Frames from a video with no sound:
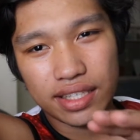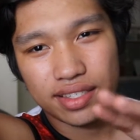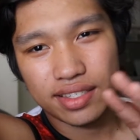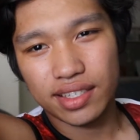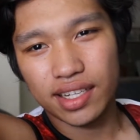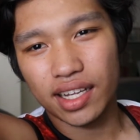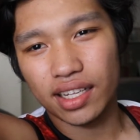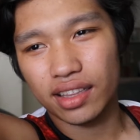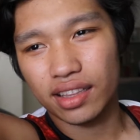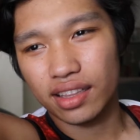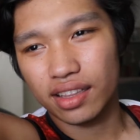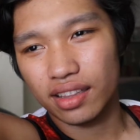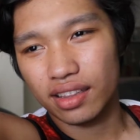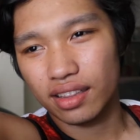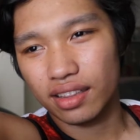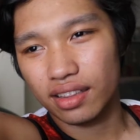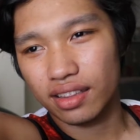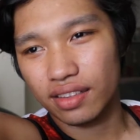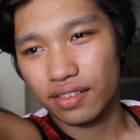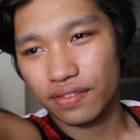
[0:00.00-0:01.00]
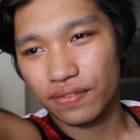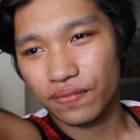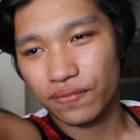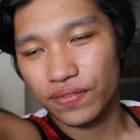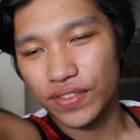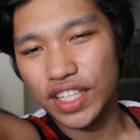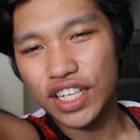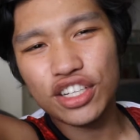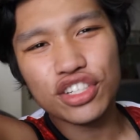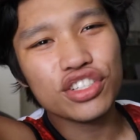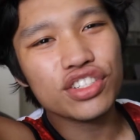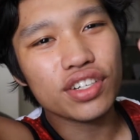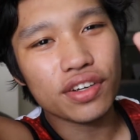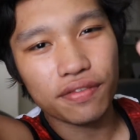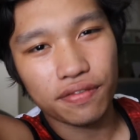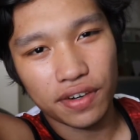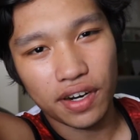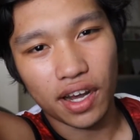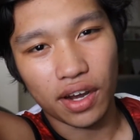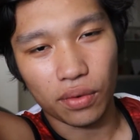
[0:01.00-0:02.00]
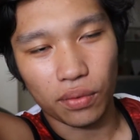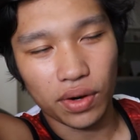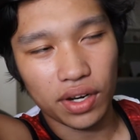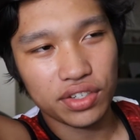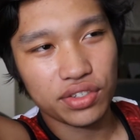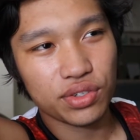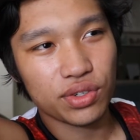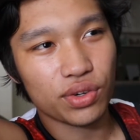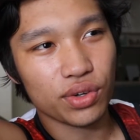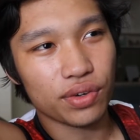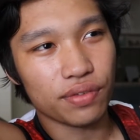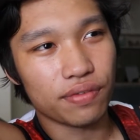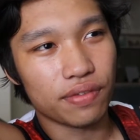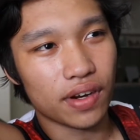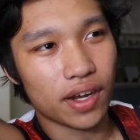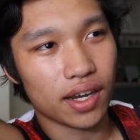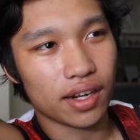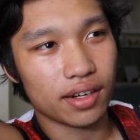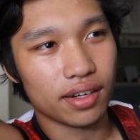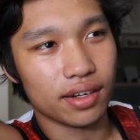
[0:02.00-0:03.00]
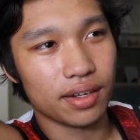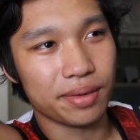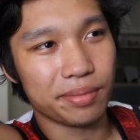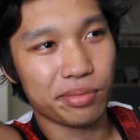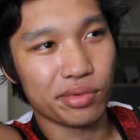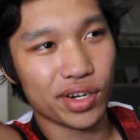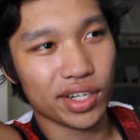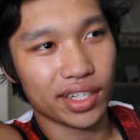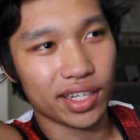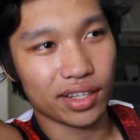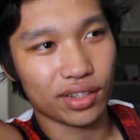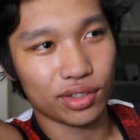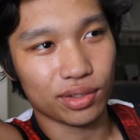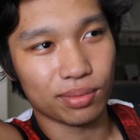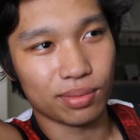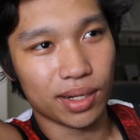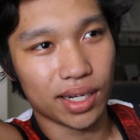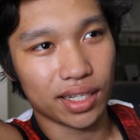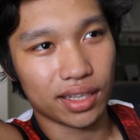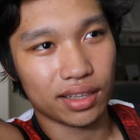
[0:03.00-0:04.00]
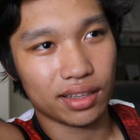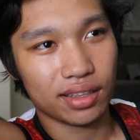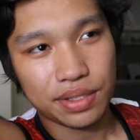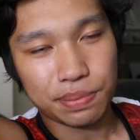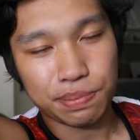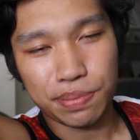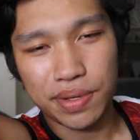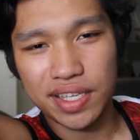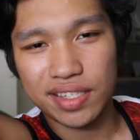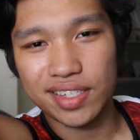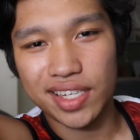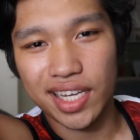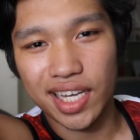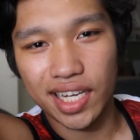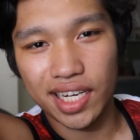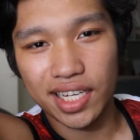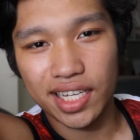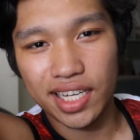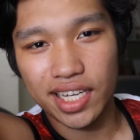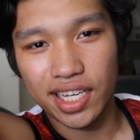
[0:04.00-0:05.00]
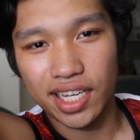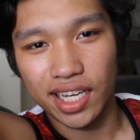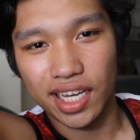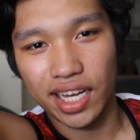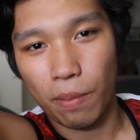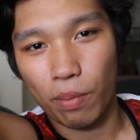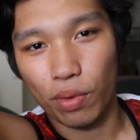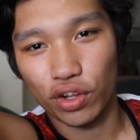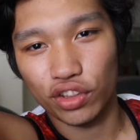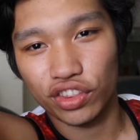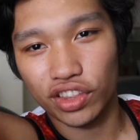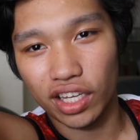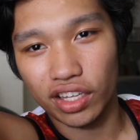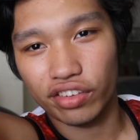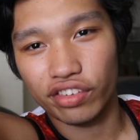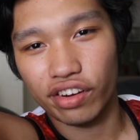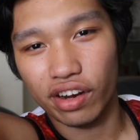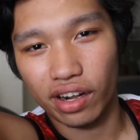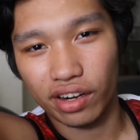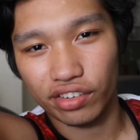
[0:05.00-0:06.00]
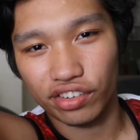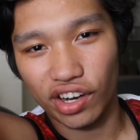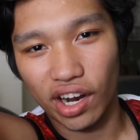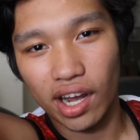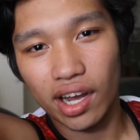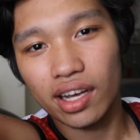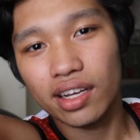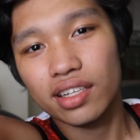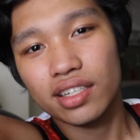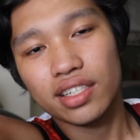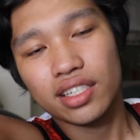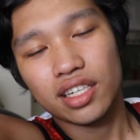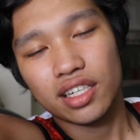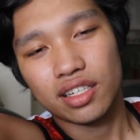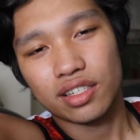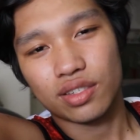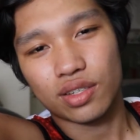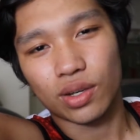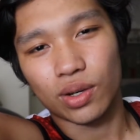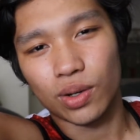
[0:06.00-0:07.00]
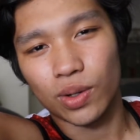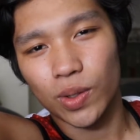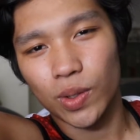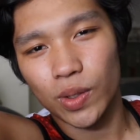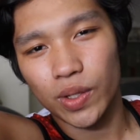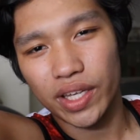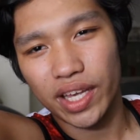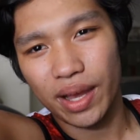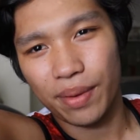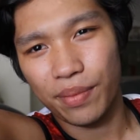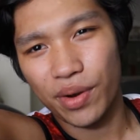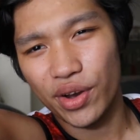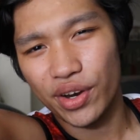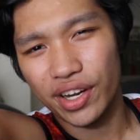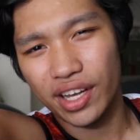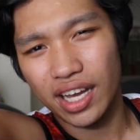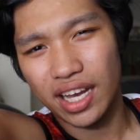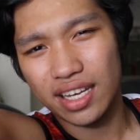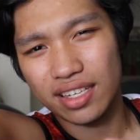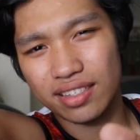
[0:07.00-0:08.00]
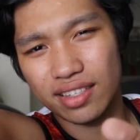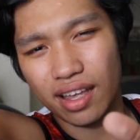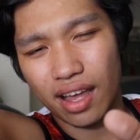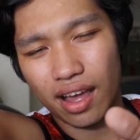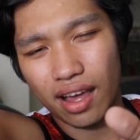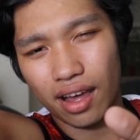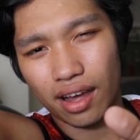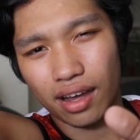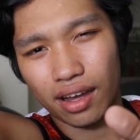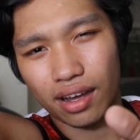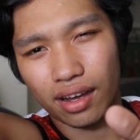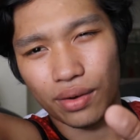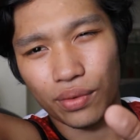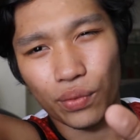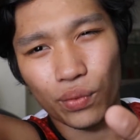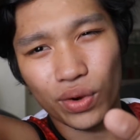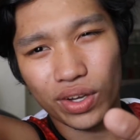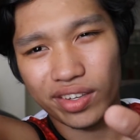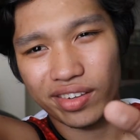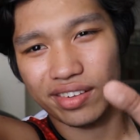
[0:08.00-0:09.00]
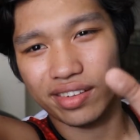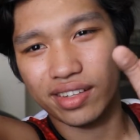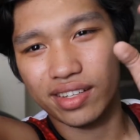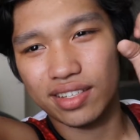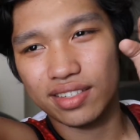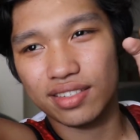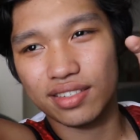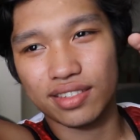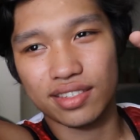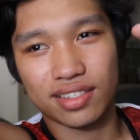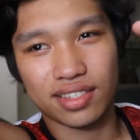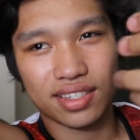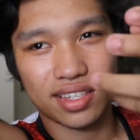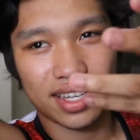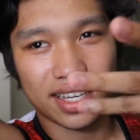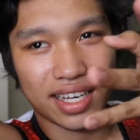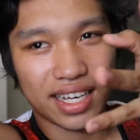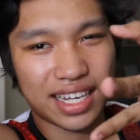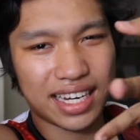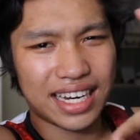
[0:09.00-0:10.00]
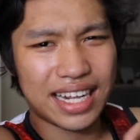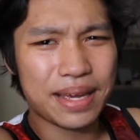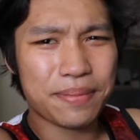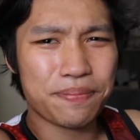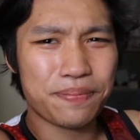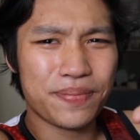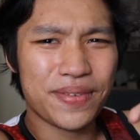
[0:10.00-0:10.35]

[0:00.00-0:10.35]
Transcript: It's not dili siya vlog, wala jud ko'y vlog gibuhat ato but basically montage lang siya. So yeah, mao ni guys, uh, watch this clip.